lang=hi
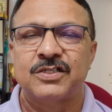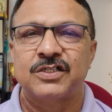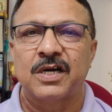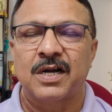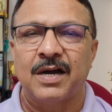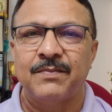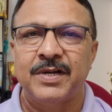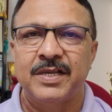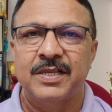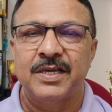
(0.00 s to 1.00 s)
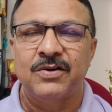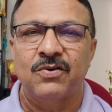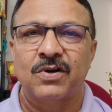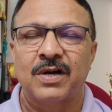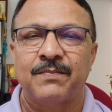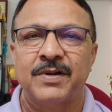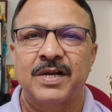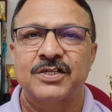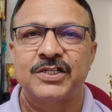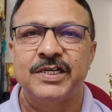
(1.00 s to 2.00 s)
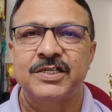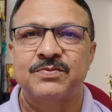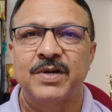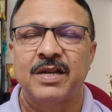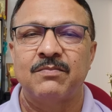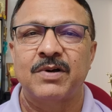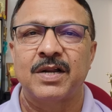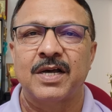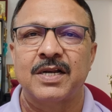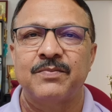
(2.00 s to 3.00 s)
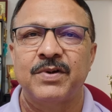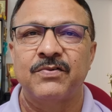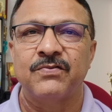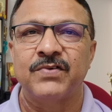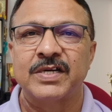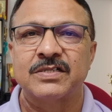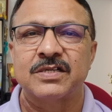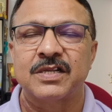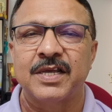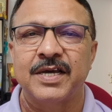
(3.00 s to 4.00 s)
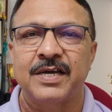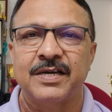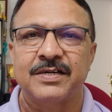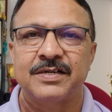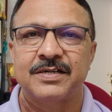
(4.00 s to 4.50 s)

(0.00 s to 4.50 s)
शराब नीति और अपना शीश महल बनाने में व्यस्त थे